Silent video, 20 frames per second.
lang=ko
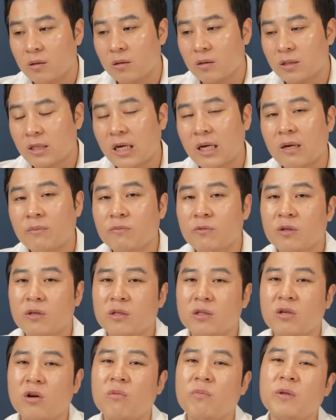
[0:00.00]

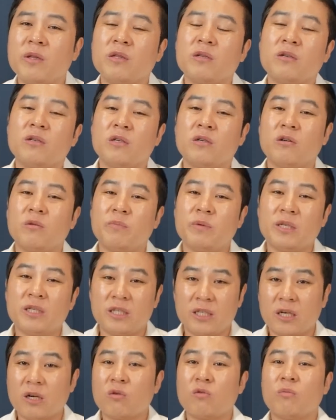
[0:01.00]
사람들이 서민들은 이걸
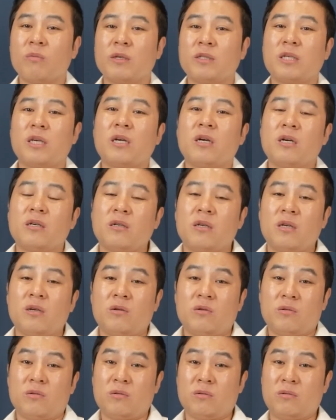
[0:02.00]
빚이라고만 생각을
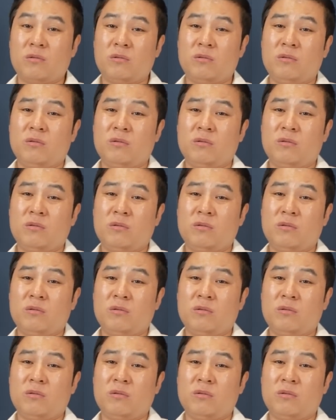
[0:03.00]
해요.